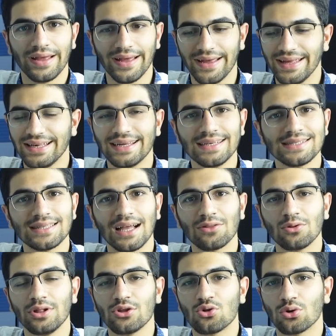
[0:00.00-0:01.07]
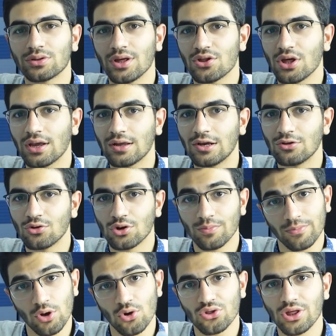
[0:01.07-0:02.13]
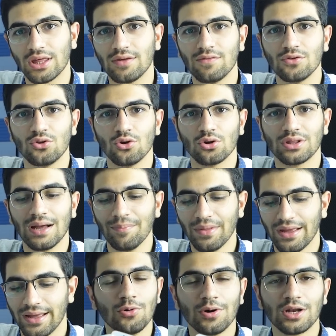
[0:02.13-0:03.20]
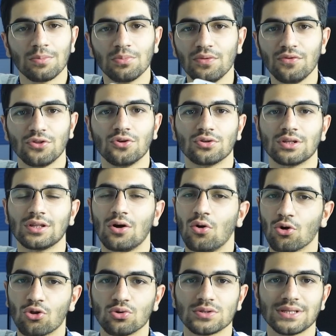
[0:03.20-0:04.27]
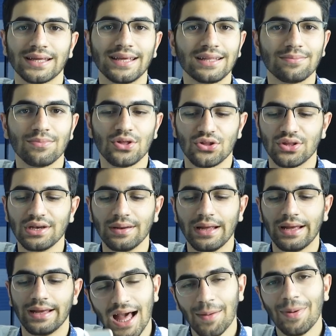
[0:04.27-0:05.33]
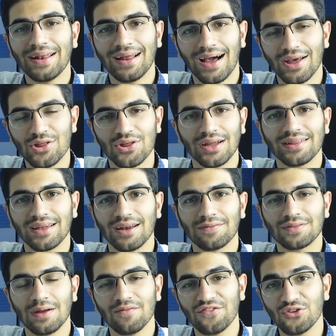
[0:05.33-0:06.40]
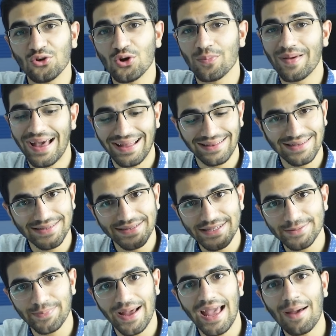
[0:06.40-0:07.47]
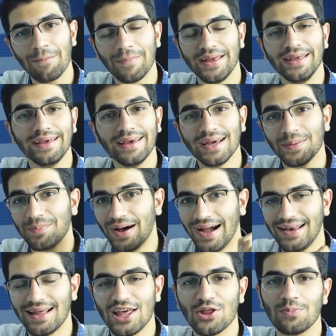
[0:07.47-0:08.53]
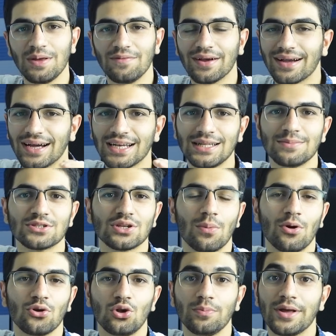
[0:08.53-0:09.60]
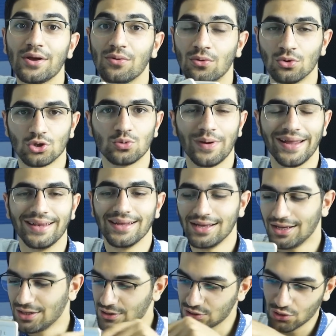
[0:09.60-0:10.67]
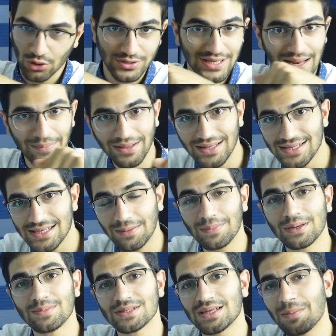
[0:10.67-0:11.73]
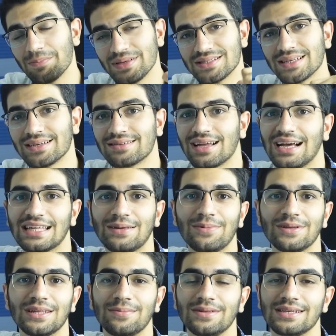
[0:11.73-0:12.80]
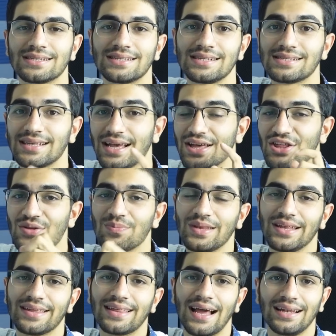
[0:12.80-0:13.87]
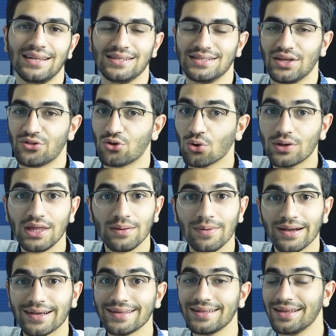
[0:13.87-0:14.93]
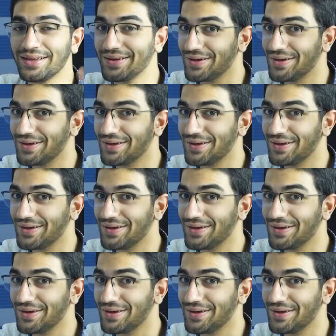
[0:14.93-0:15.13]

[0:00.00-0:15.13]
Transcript: E, ilginizden dolayı çok teşekkür ediyorum bir önceki videoda. Umarım bu videoda da hoşunuza gitmiştir. Hemen aşağı taraftan videoyu beğendiyseniz beğenmeyi, paylaşmayı ve kanalımıza abone olmayı unutmayın. Sosyal medya hesaplarımızdan bizleri takip edebilirsiniz. Şimdilik kendinize çok iyi bakın.